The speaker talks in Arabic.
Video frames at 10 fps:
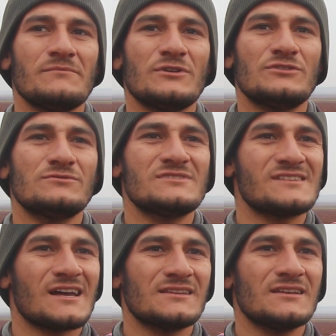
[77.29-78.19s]
بحدود
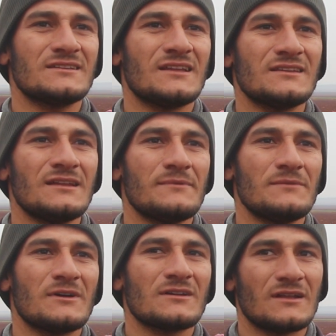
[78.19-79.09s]
الساعتين ثلاثه لبين
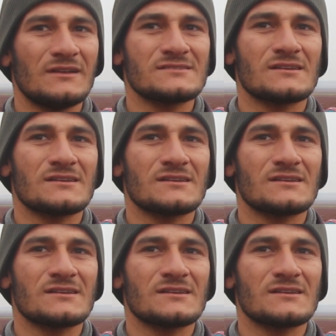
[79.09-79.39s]
ما نخلص